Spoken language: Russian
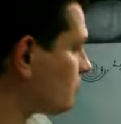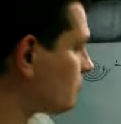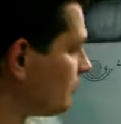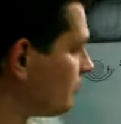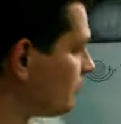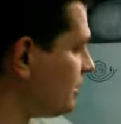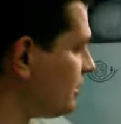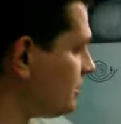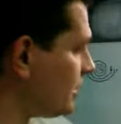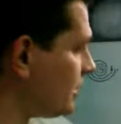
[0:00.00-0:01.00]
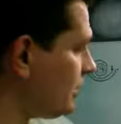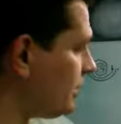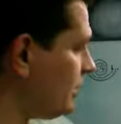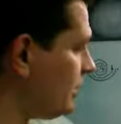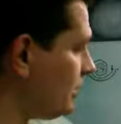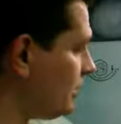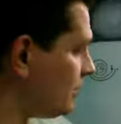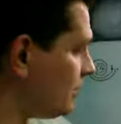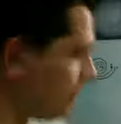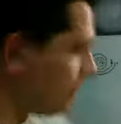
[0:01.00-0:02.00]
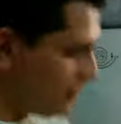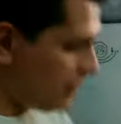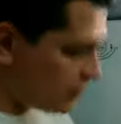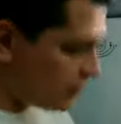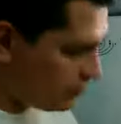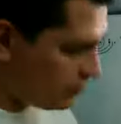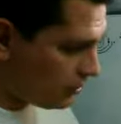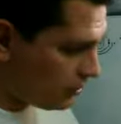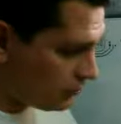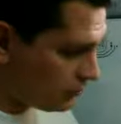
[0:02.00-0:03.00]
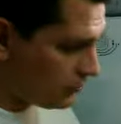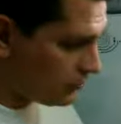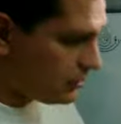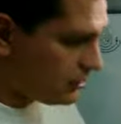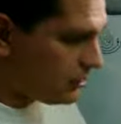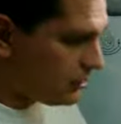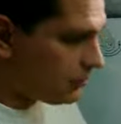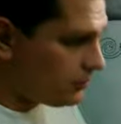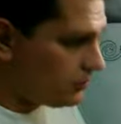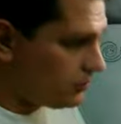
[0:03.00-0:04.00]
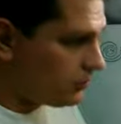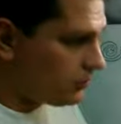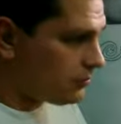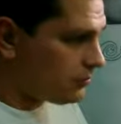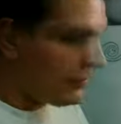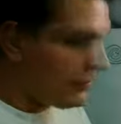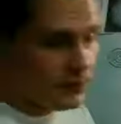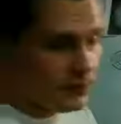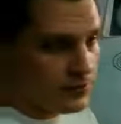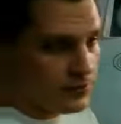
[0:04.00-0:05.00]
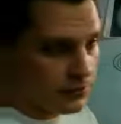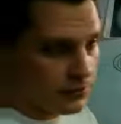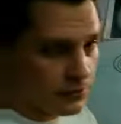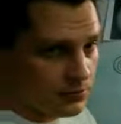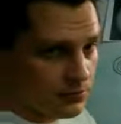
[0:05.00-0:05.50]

воздействие на такие элементы электрическим током ну, малоэффективно.